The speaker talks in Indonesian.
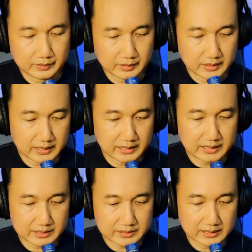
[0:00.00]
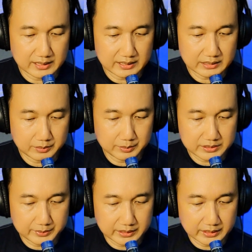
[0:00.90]
Nah ini yang standarnya teman-teman
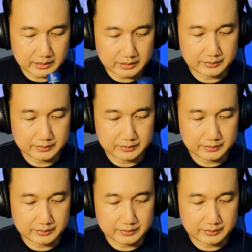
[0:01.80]
seperti ini